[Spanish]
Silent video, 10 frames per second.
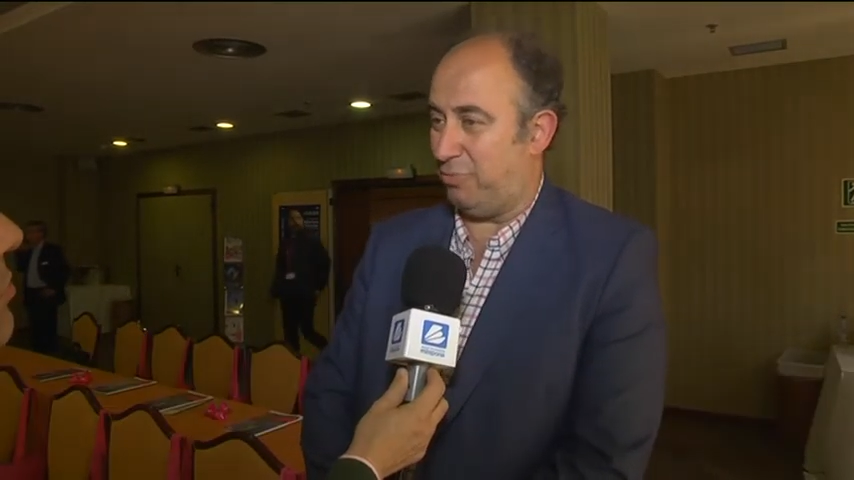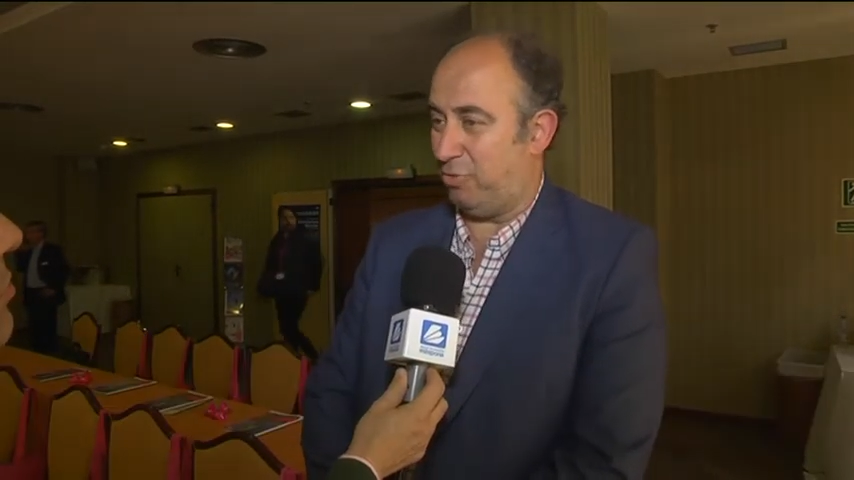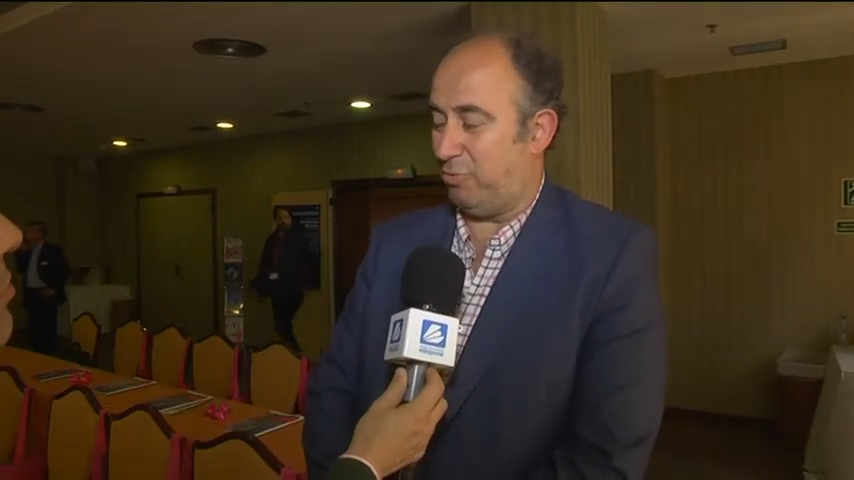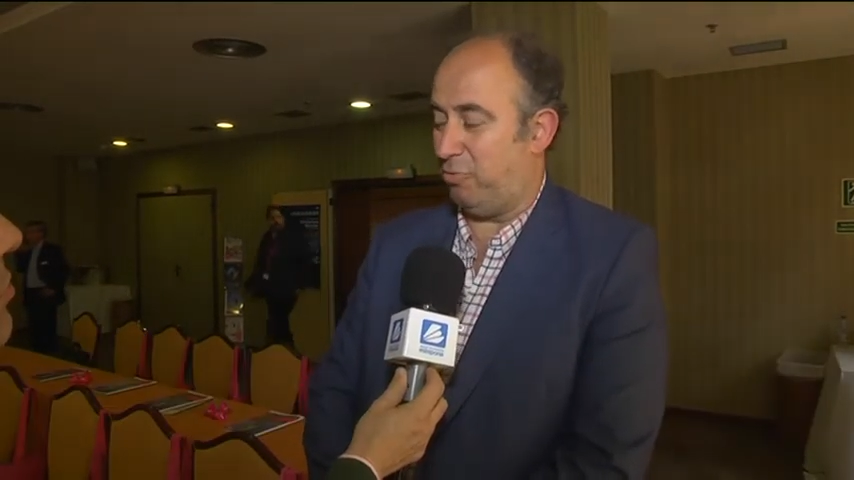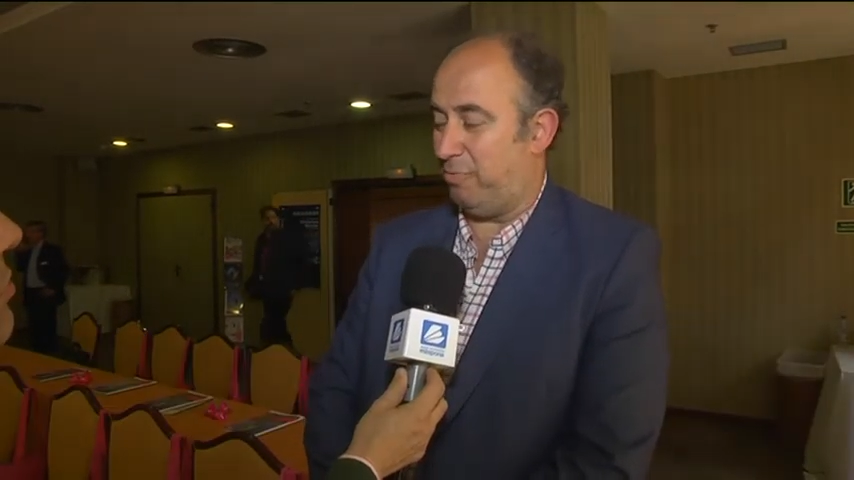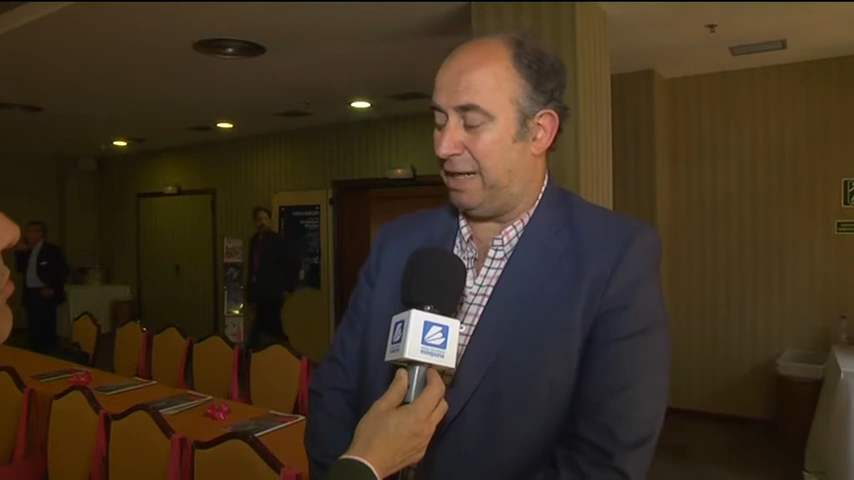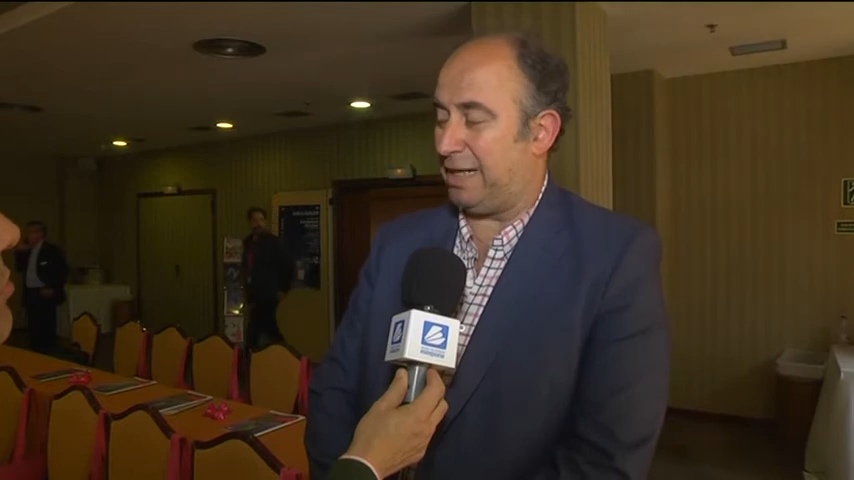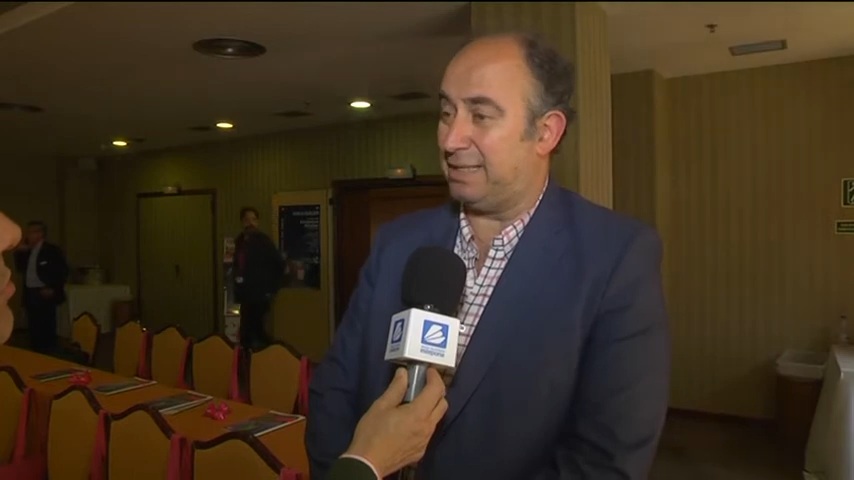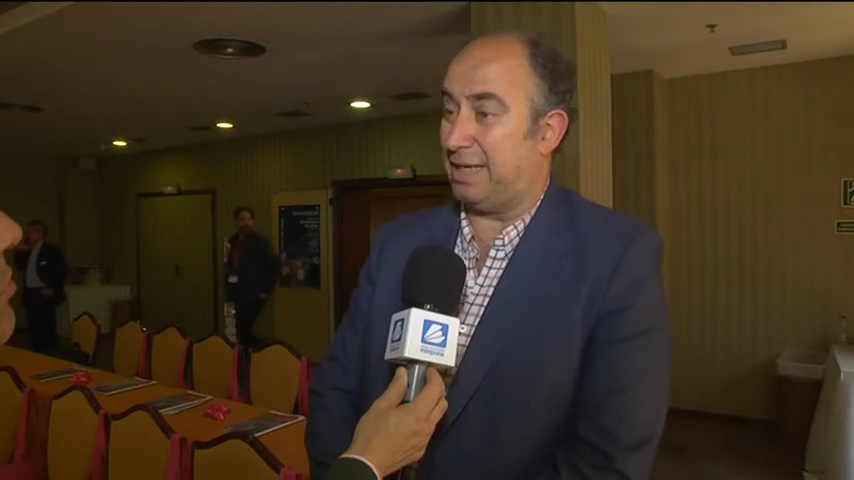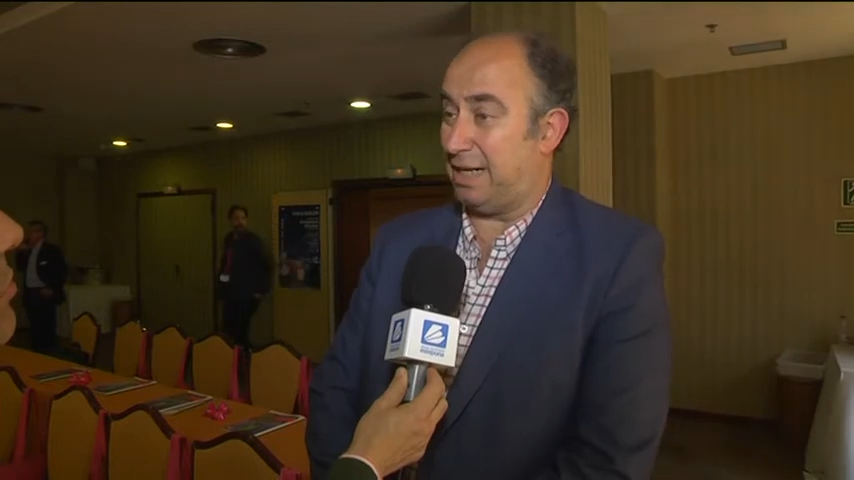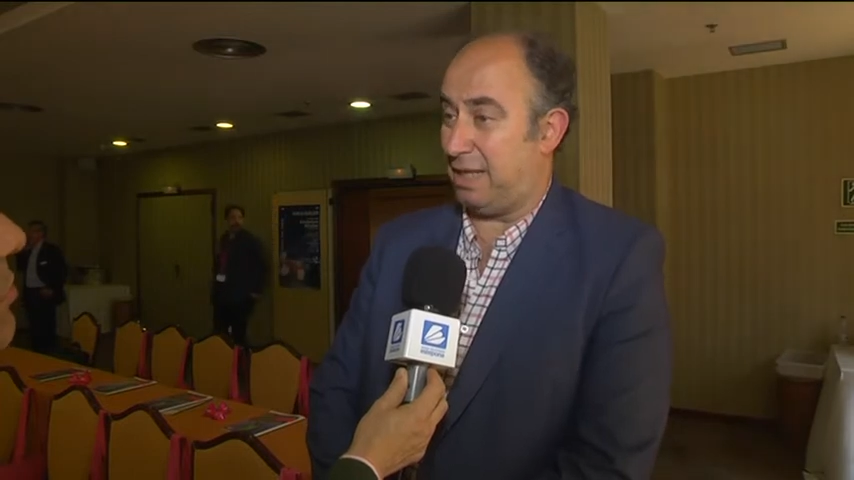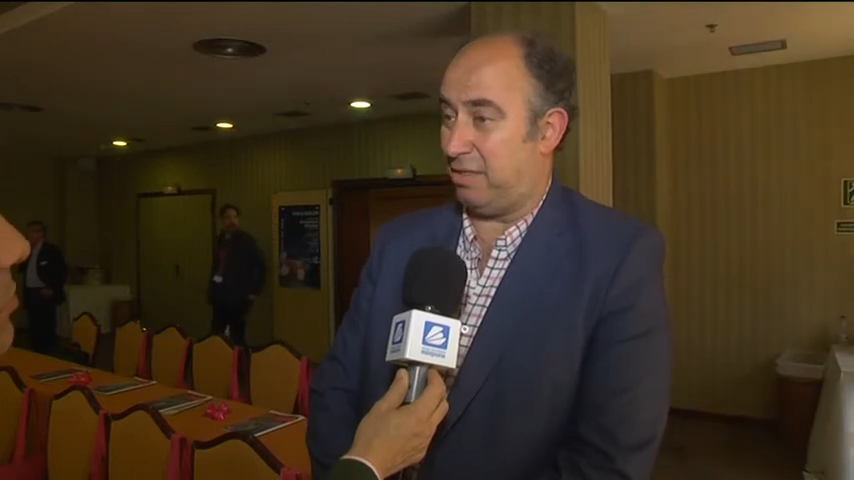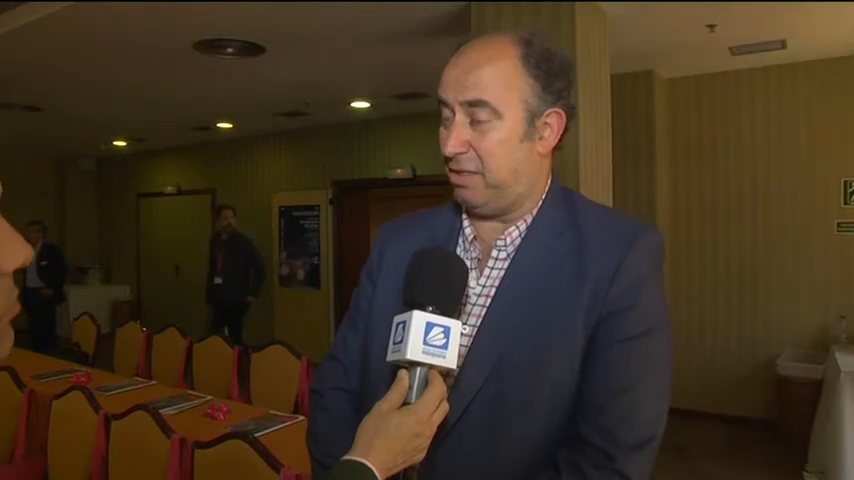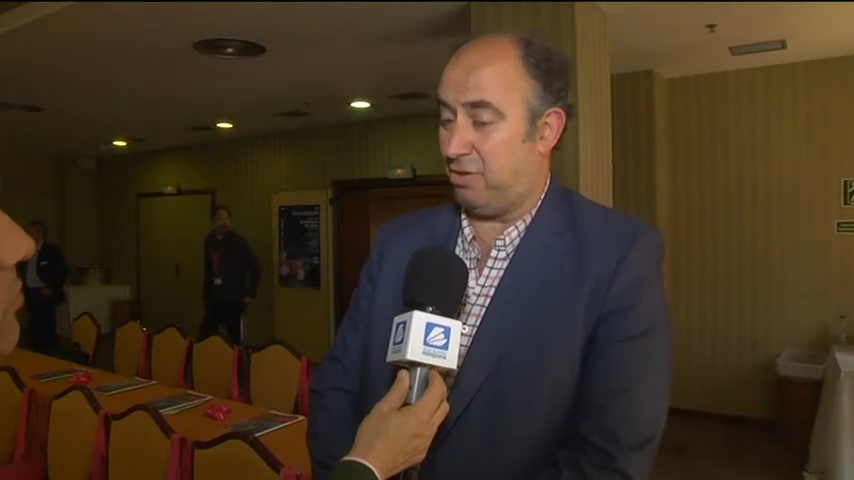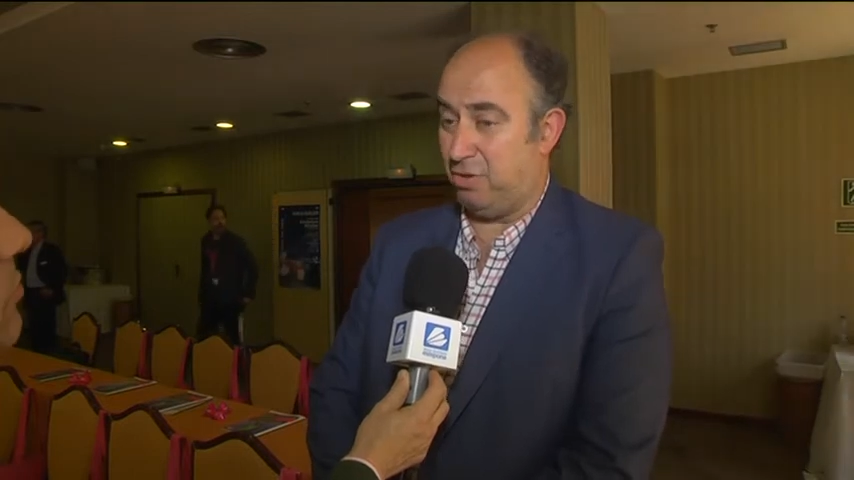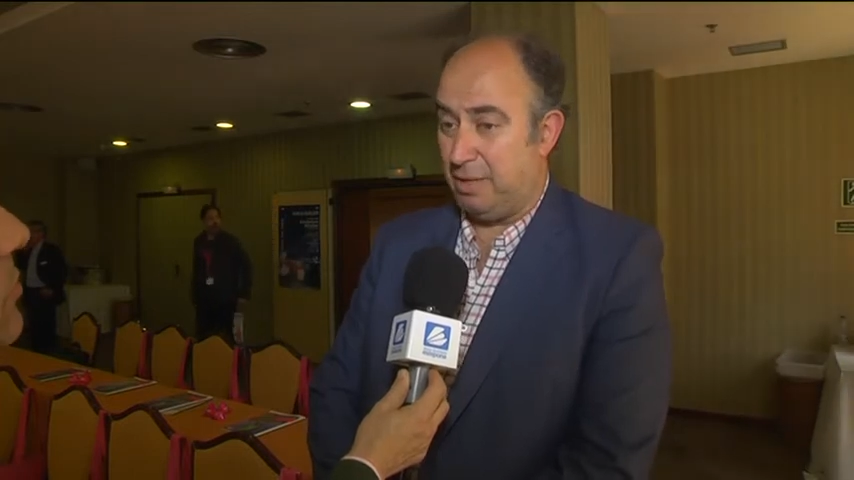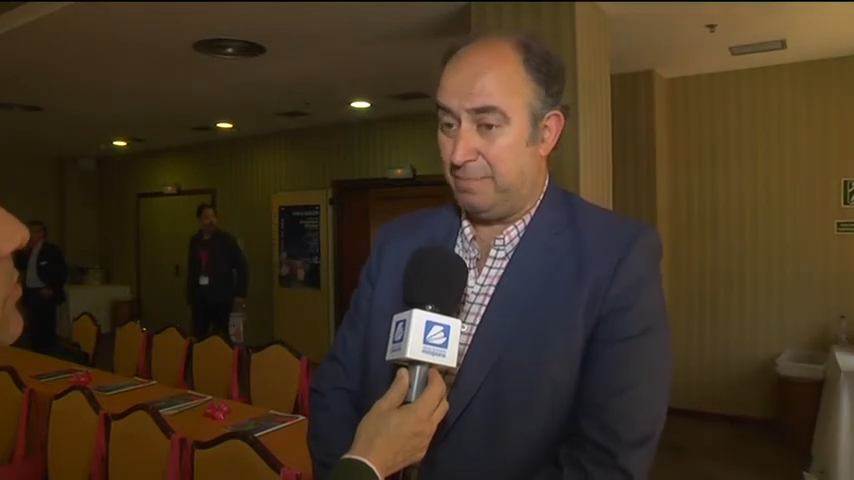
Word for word: pues no podemos más que estar agradecidos.